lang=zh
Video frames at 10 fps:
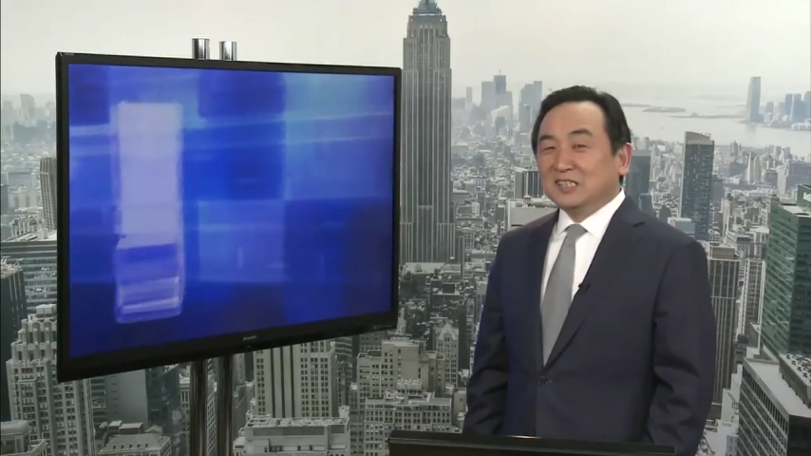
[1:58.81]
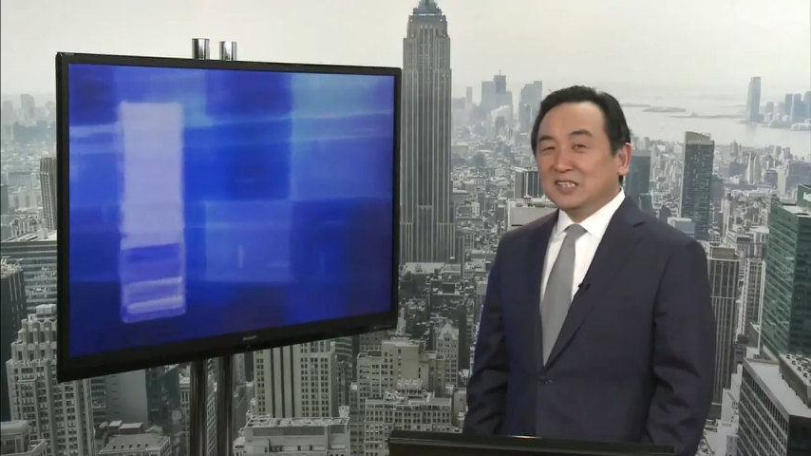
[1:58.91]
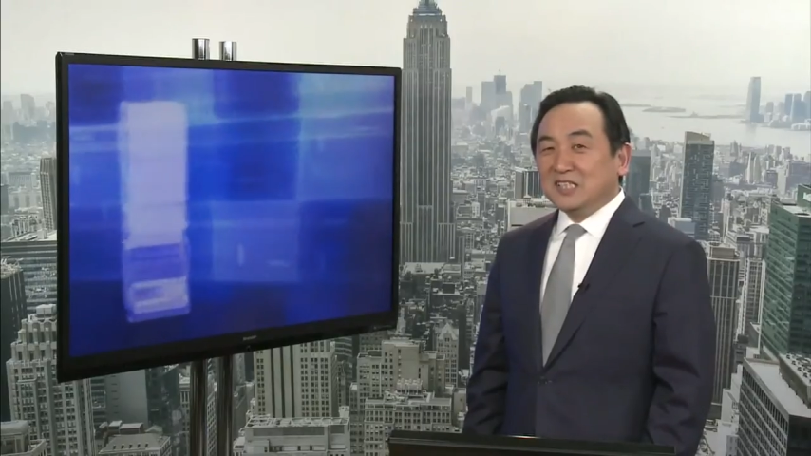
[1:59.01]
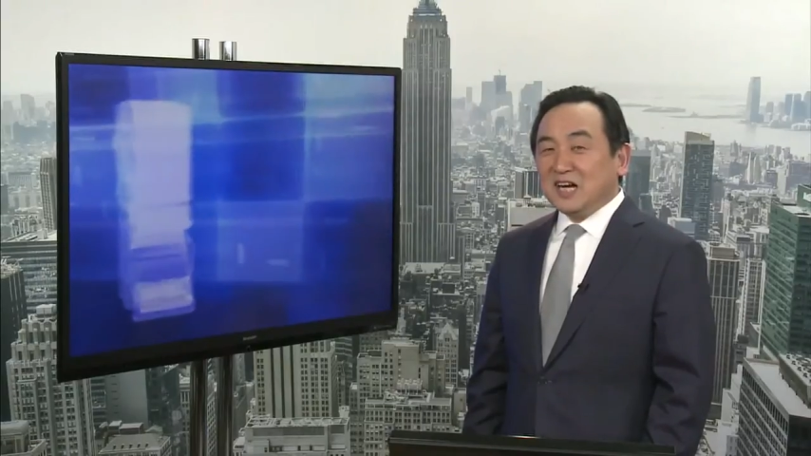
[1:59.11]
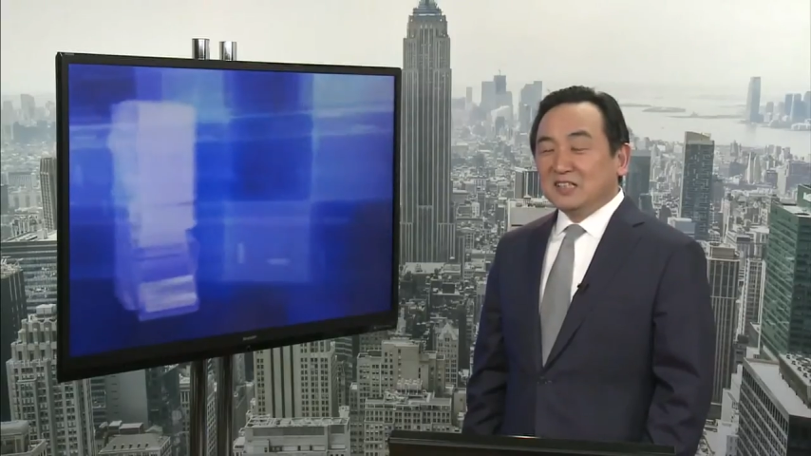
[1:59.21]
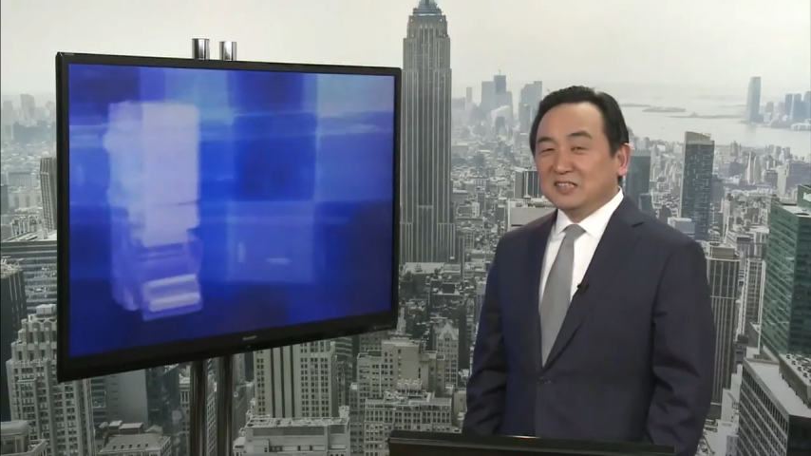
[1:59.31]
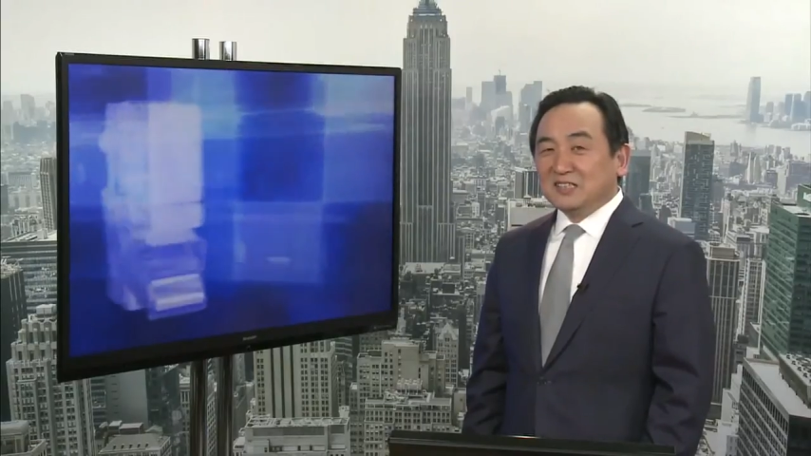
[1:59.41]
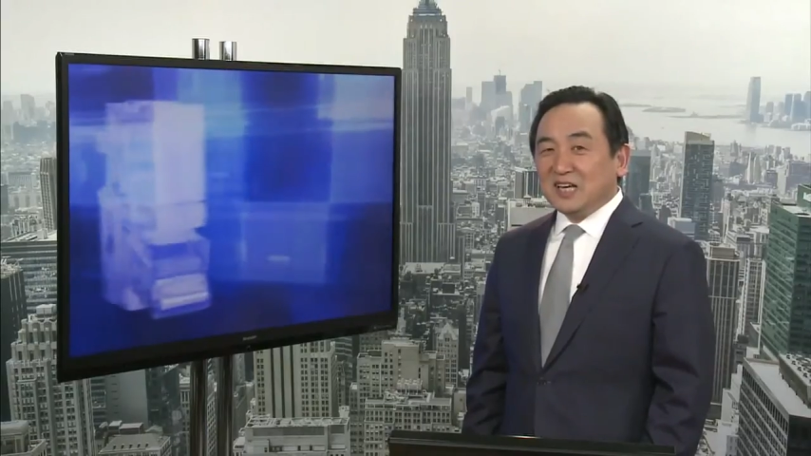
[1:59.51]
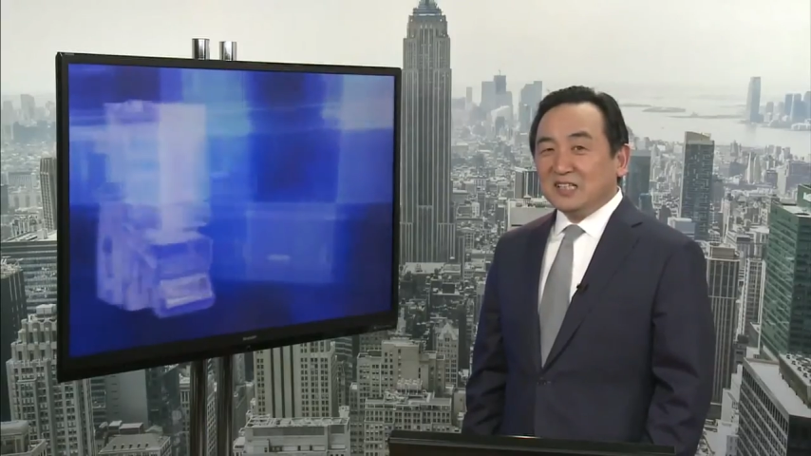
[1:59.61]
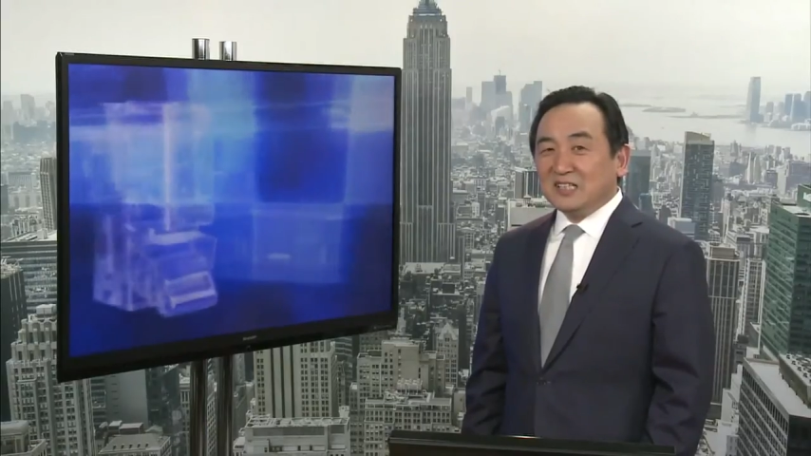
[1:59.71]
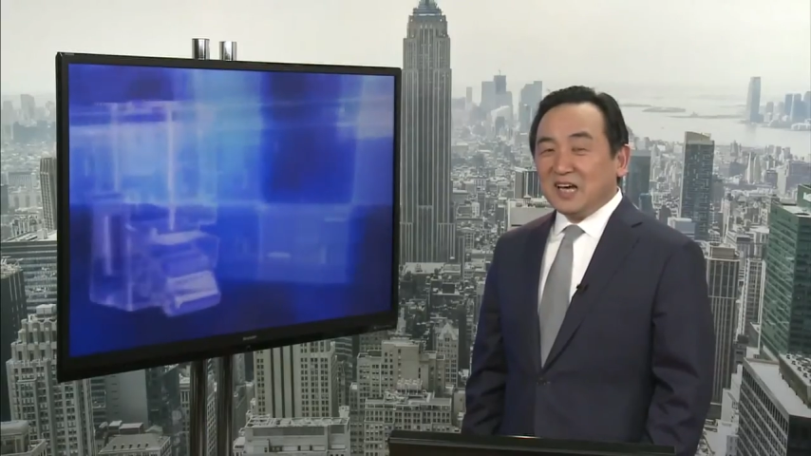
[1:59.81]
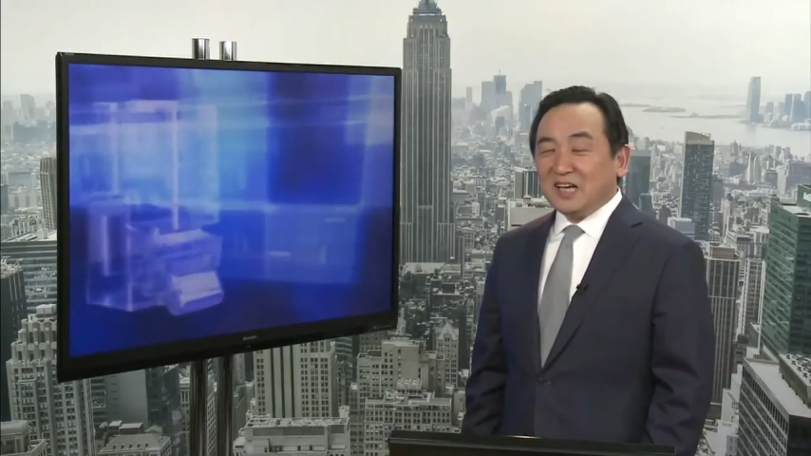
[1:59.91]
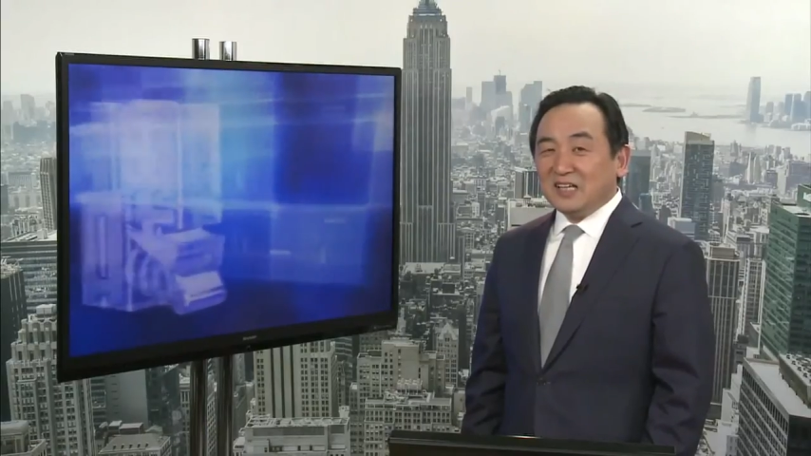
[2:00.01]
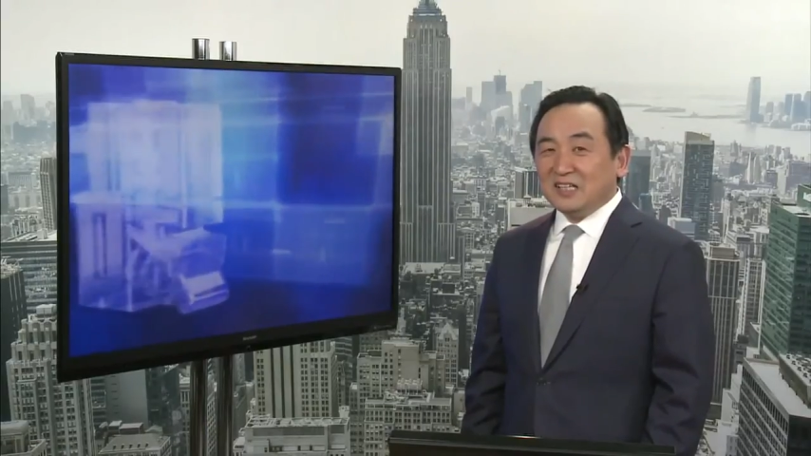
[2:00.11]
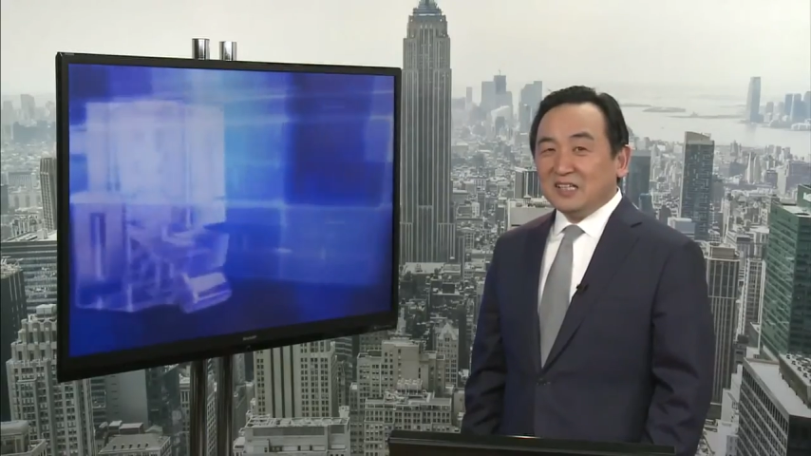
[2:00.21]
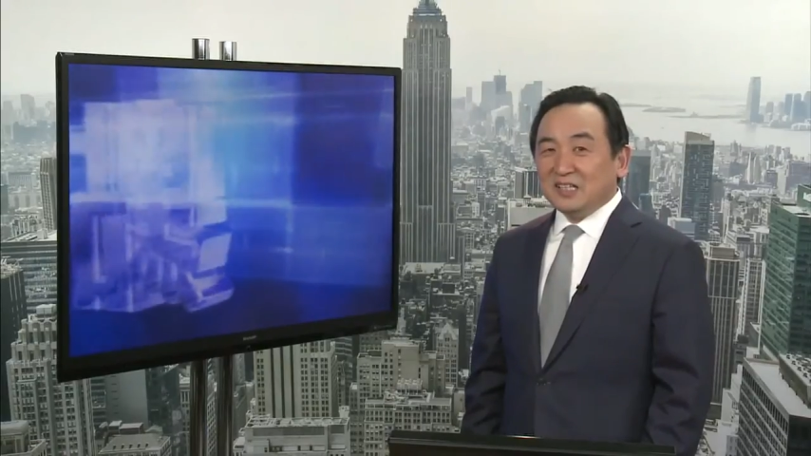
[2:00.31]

降灾在，